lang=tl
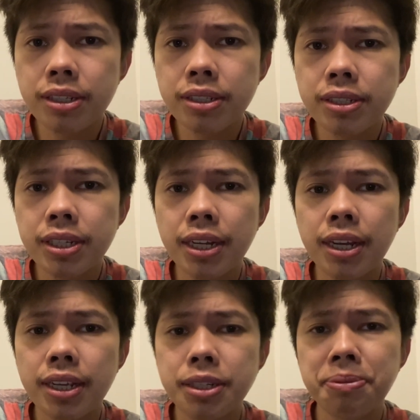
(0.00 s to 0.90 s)

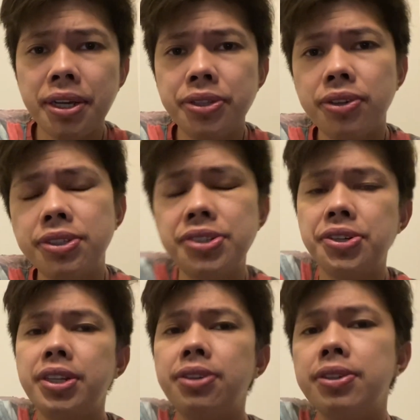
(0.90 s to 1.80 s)
Sana samahan niyo ako sa
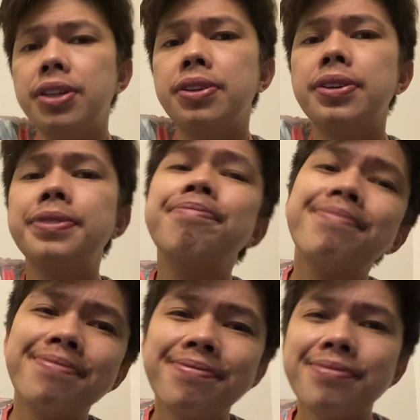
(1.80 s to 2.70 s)
journey ko na to.
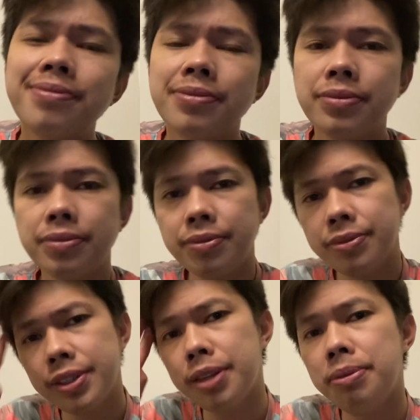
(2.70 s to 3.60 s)

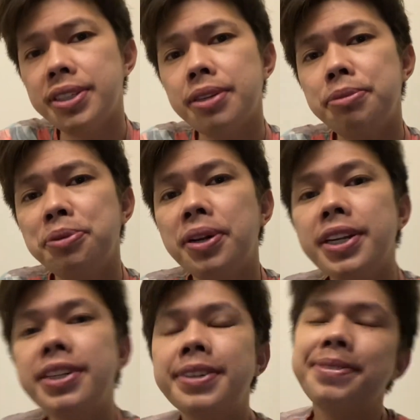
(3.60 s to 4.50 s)
God bless
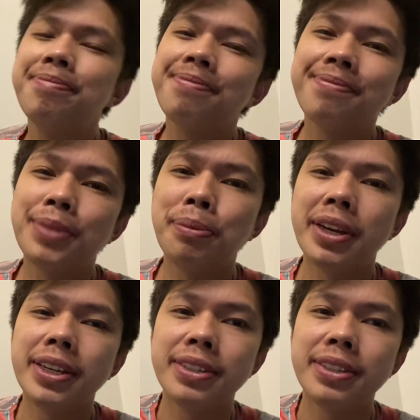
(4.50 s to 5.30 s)
everyone. Bye-bye.